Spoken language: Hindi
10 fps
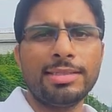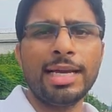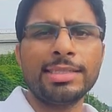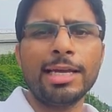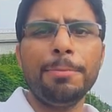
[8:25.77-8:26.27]

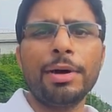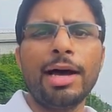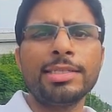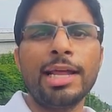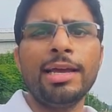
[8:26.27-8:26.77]
जैसे कि
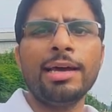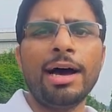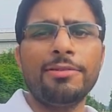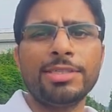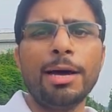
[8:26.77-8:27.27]
ब्रांच लाइन
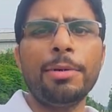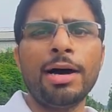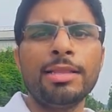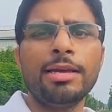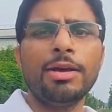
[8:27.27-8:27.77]

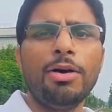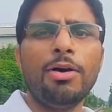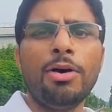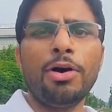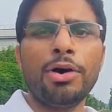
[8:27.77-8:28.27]
हाफजाबाद
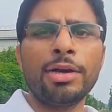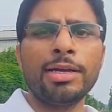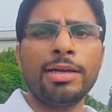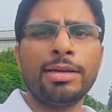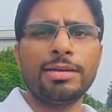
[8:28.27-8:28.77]
और
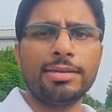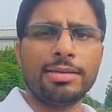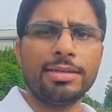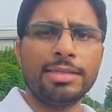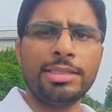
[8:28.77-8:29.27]

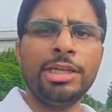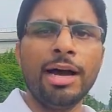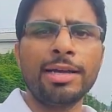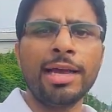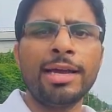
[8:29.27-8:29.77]

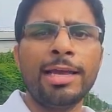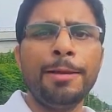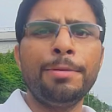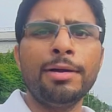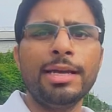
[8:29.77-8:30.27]
झंग के
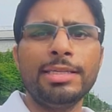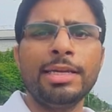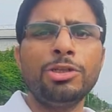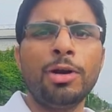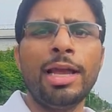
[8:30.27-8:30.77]
करीब
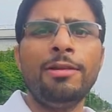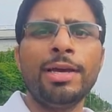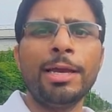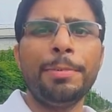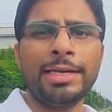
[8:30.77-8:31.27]
ये जो
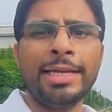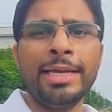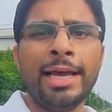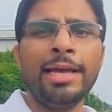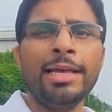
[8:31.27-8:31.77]
रेलवे की पटरी
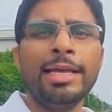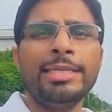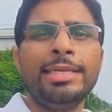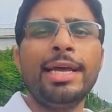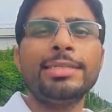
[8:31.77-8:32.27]
है
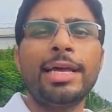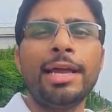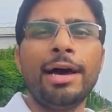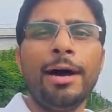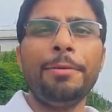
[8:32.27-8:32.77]
ये
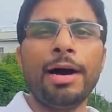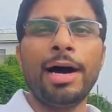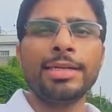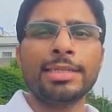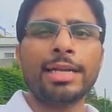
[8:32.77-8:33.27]
ज़रियाब
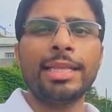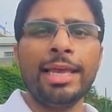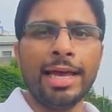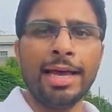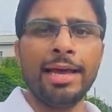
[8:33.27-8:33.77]
आ सकती
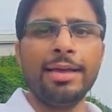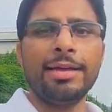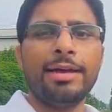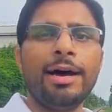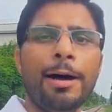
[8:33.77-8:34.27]
है
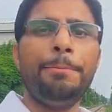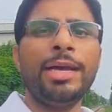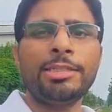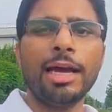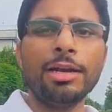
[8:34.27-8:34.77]
आप
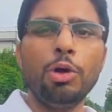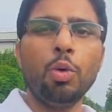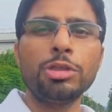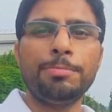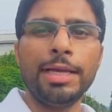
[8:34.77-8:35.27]
बेशक
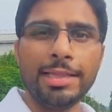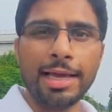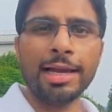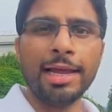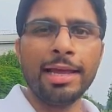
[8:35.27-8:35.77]
न्यूज़ भी
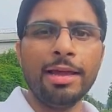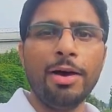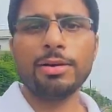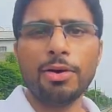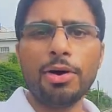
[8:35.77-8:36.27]
देख
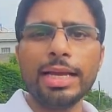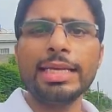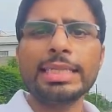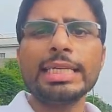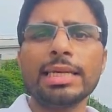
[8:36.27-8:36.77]
लें और
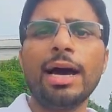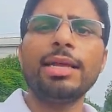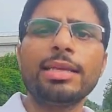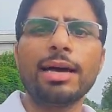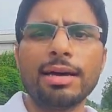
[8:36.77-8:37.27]
इसके साथ
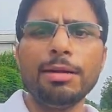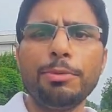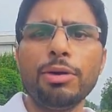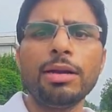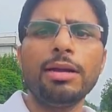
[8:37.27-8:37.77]

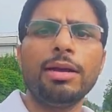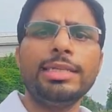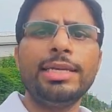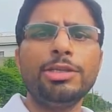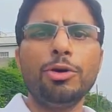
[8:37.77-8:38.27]
कंगनपुर
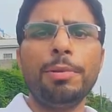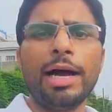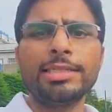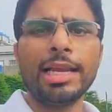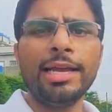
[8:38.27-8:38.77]
ये जो
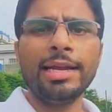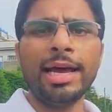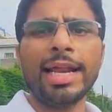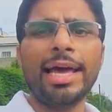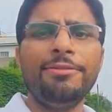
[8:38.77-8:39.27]
ब्रांच लाइन
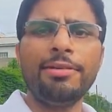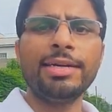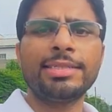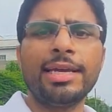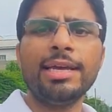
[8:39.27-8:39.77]
है
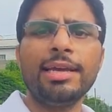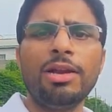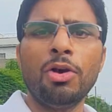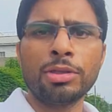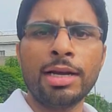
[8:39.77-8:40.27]
रायविंड से
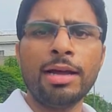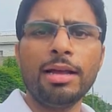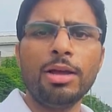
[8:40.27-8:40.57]
लोधरा